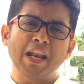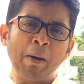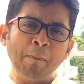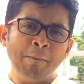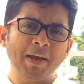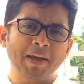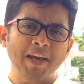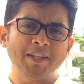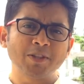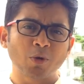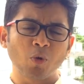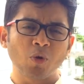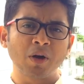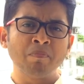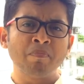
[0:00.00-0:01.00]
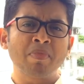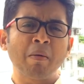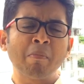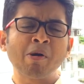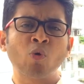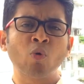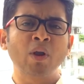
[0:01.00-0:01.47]
நம்பிக்கை துரோகம்
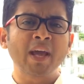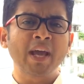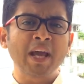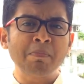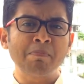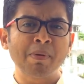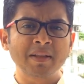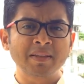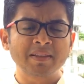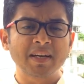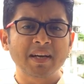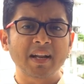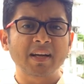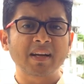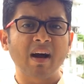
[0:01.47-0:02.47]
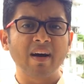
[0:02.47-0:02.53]
நமக்குள்ளே ஏற்படுத்துகிற